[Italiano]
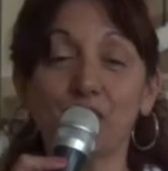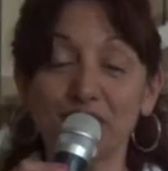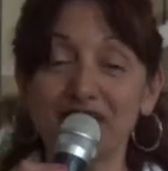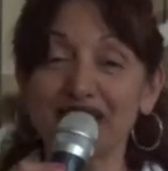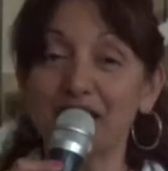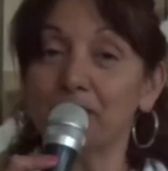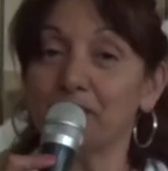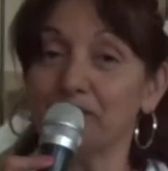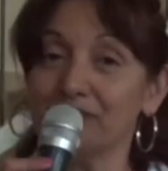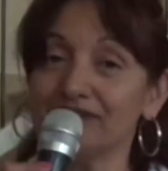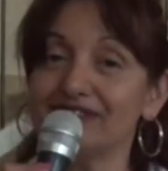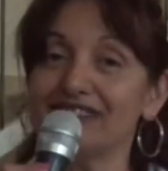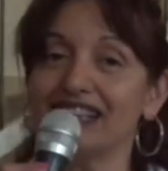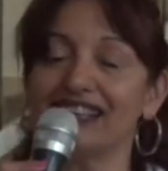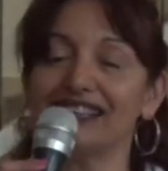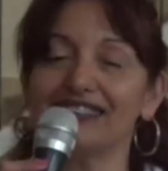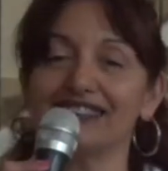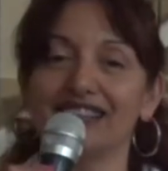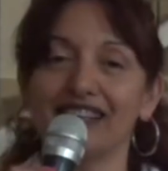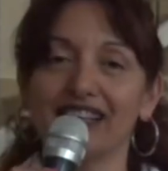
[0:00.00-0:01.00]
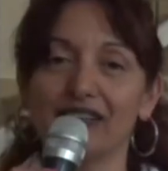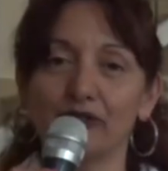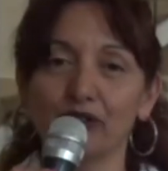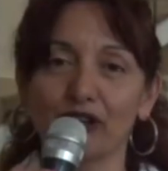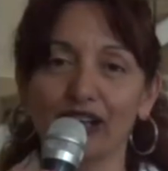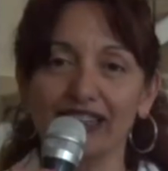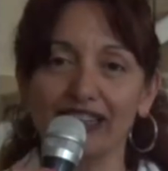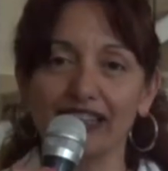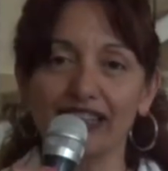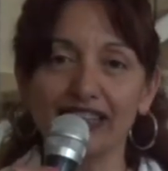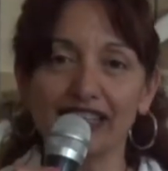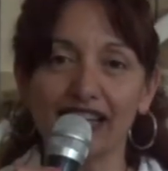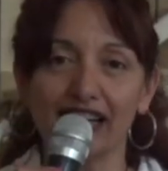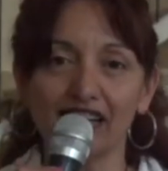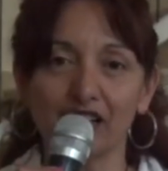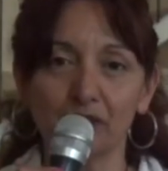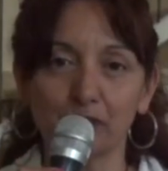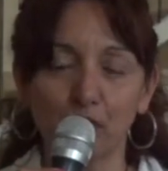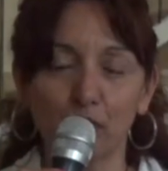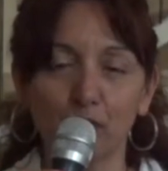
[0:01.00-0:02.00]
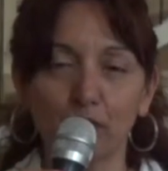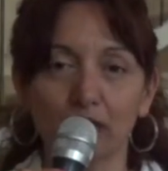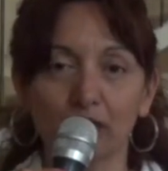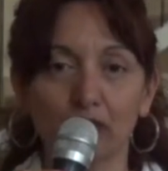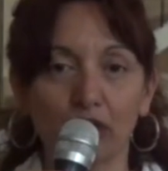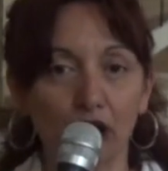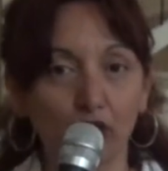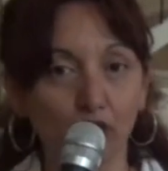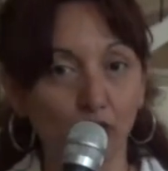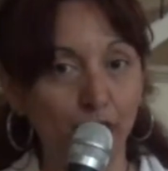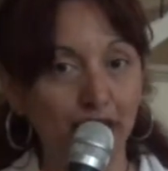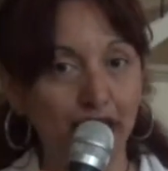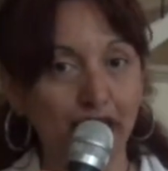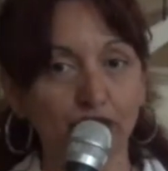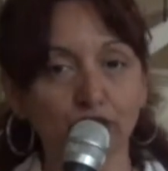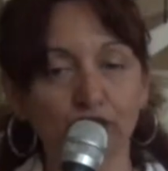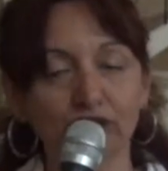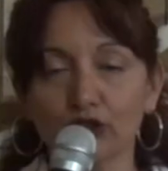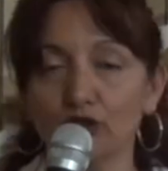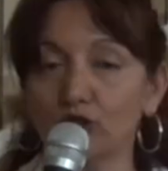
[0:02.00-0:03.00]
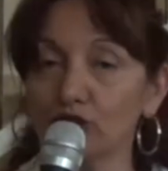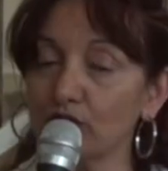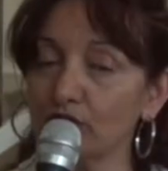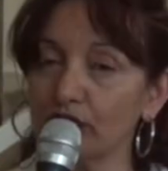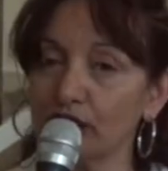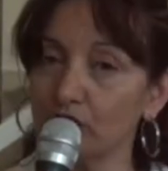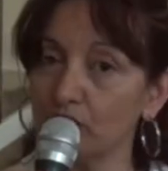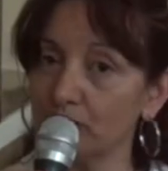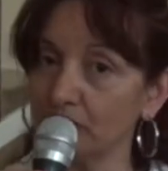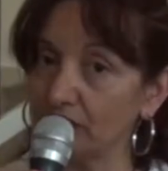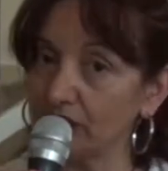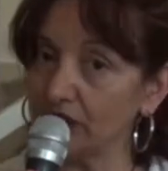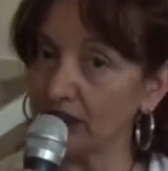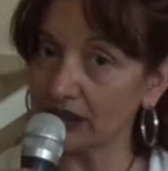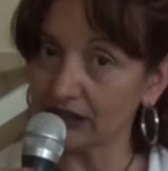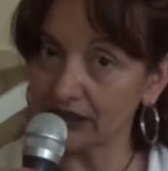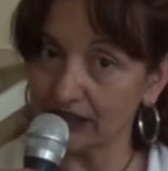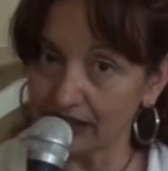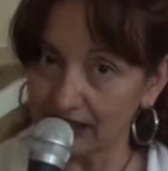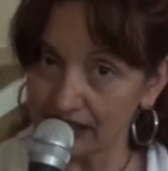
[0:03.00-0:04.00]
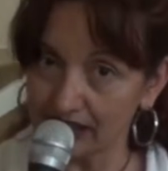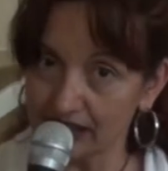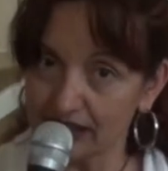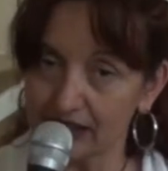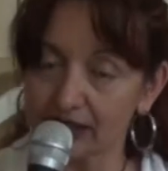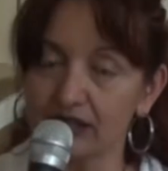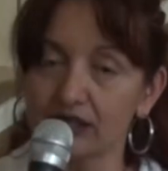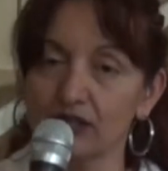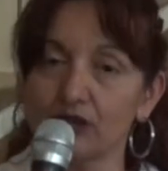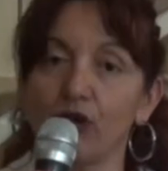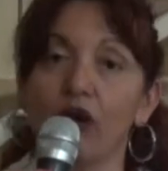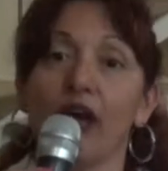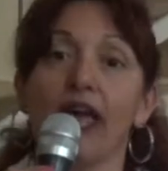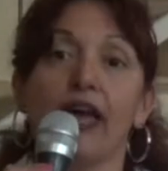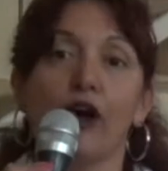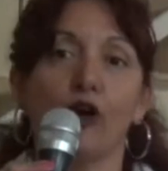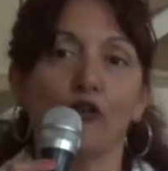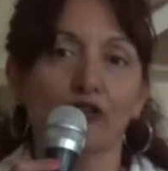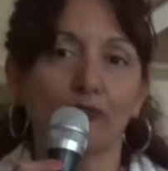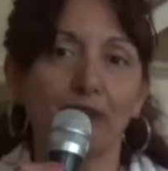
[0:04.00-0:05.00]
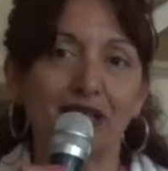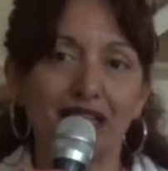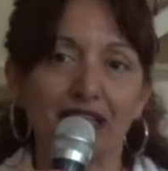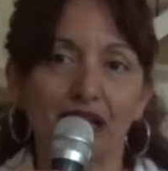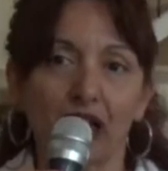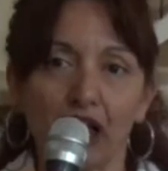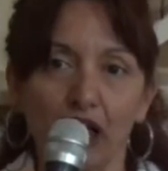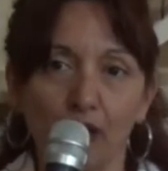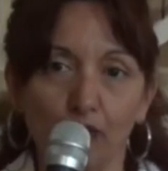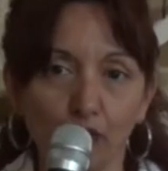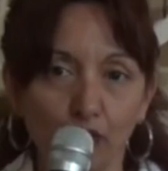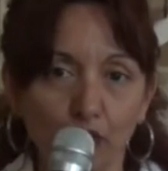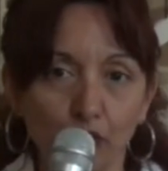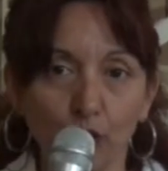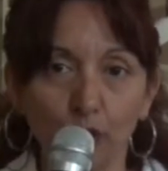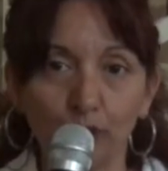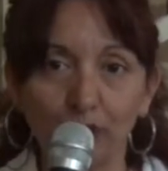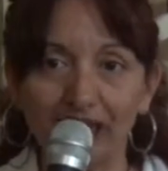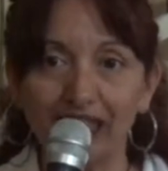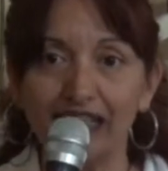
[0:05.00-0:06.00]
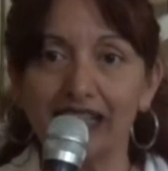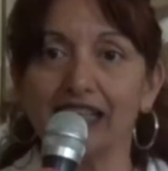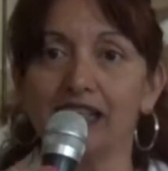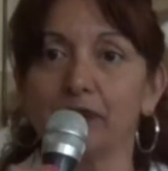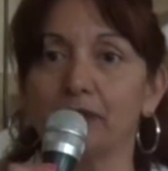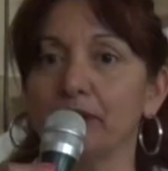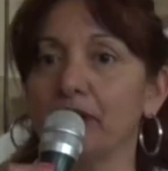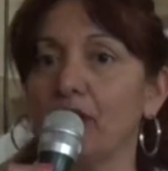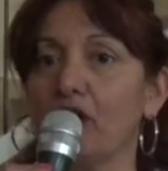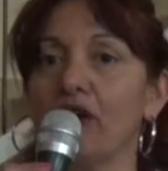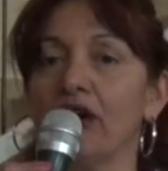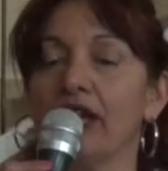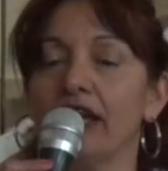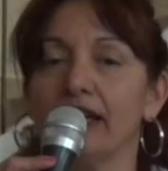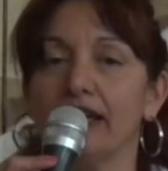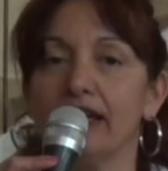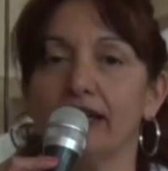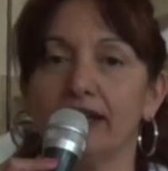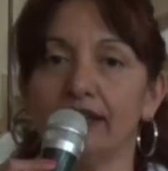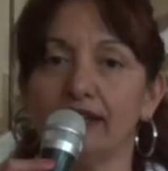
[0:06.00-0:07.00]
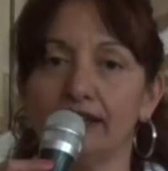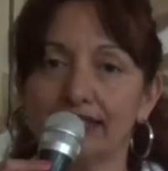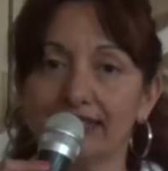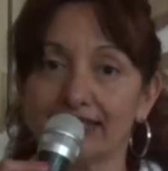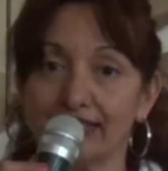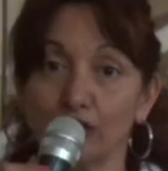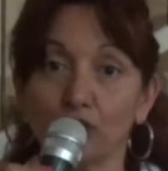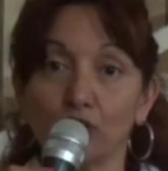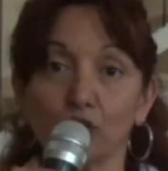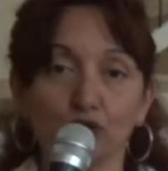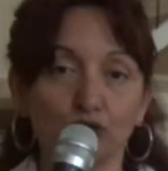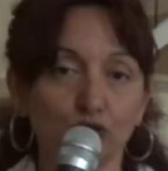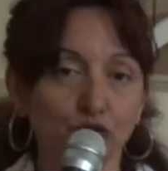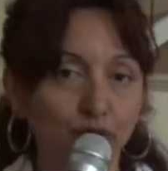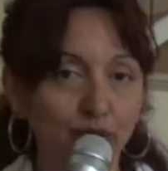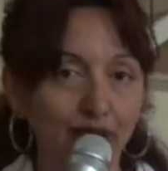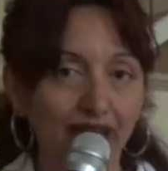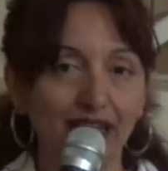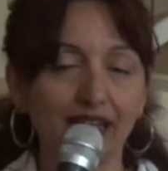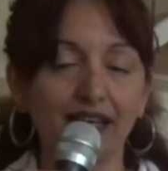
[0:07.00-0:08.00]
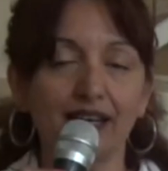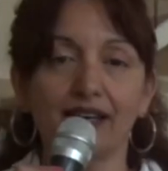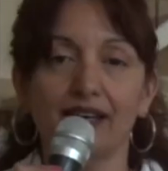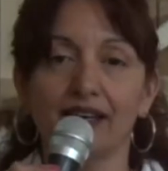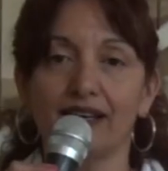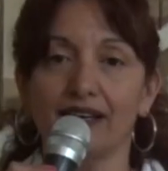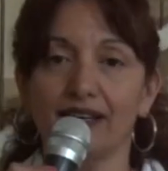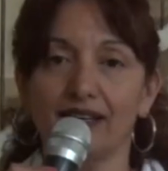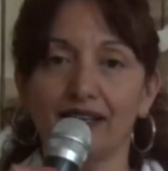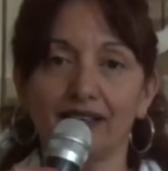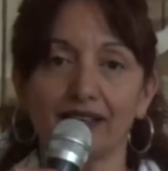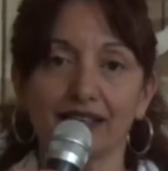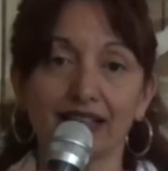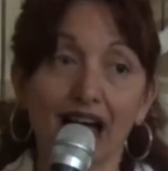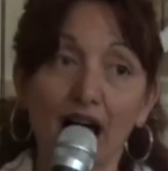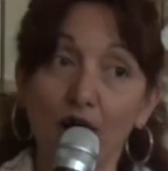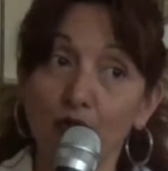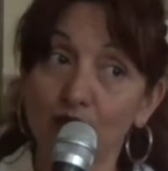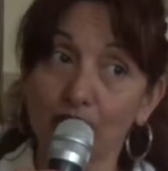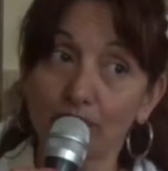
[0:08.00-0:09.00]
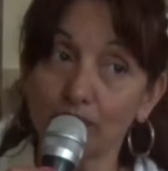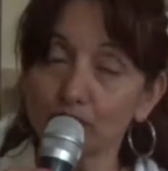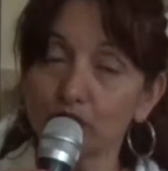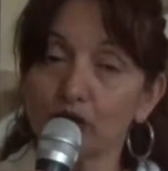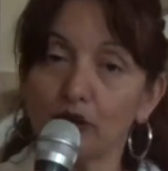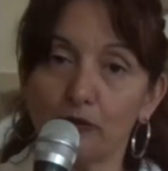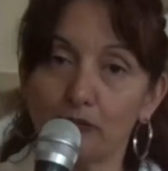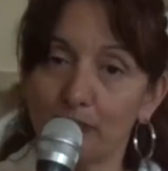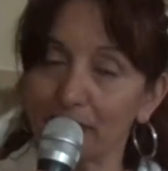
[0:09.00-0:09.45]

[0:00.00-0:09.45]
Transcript: questa puntata la vorrei dedicare proprio ad un argomento che sottolineo fin dall'inizio. Ovviamente è un mio parere, però eh, secondo me eh, Raul ha avuto il